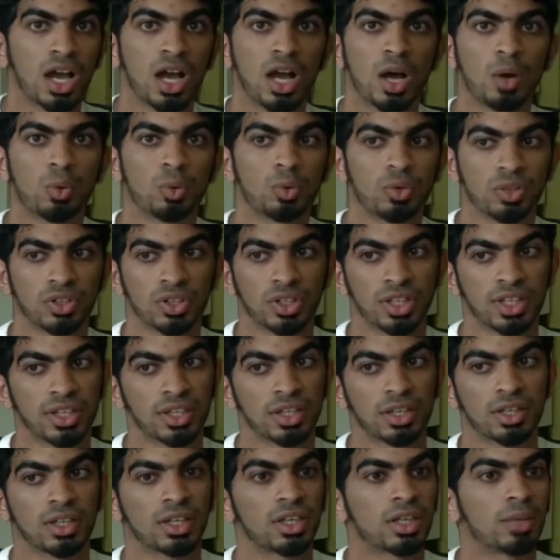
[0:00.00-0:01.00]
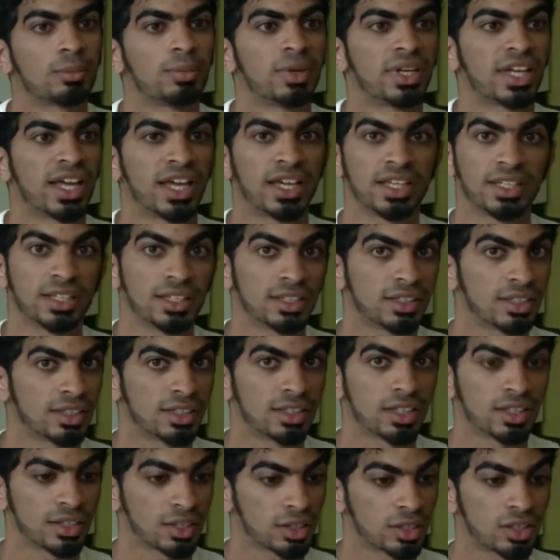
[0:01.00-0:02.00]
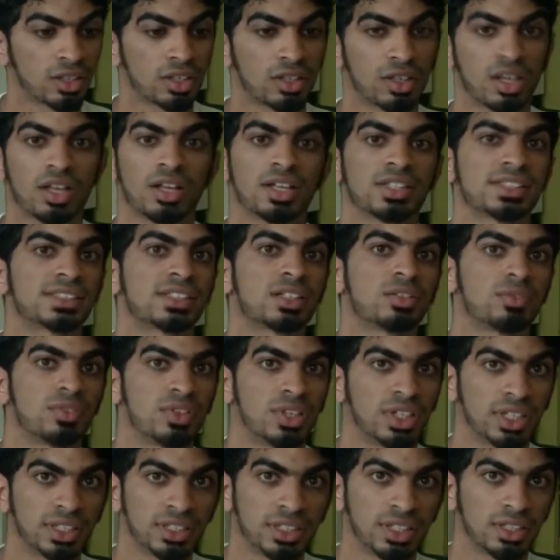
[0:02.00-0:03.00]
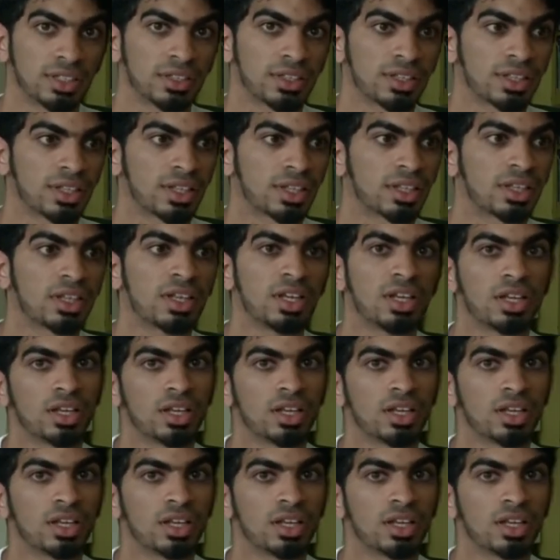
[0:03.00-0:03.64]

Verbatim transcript: أو إذا كنا بنعيد هنا إذا كنا خاصة في عيد الأضحى